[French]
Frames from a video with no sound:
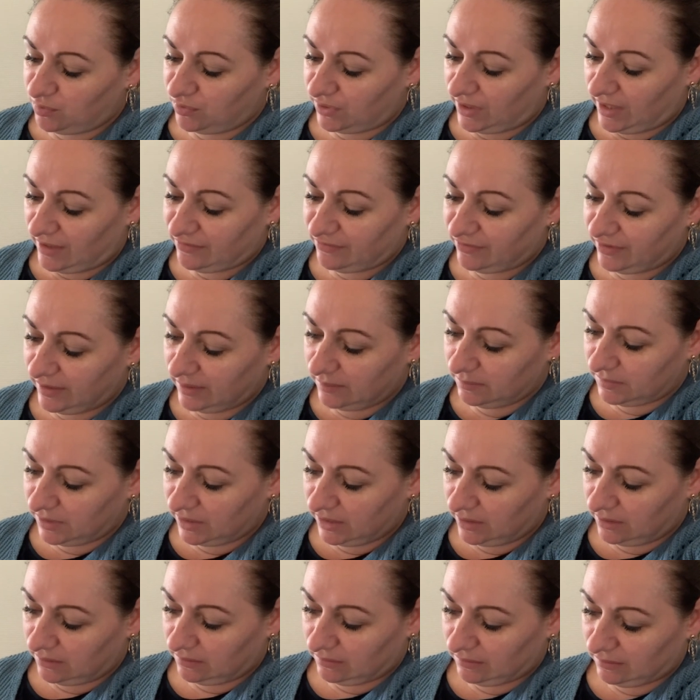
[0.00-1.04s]
pour la fin,
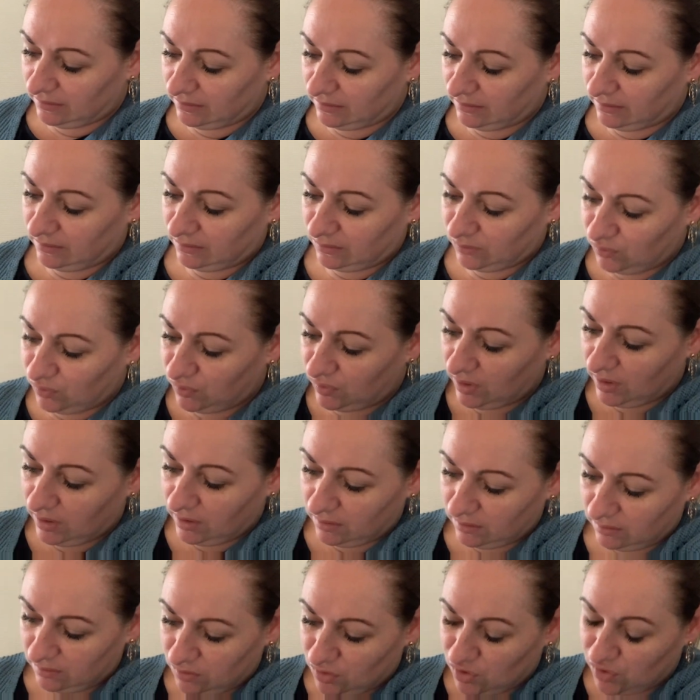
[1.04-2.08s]
mais euh, en tout cas, euh,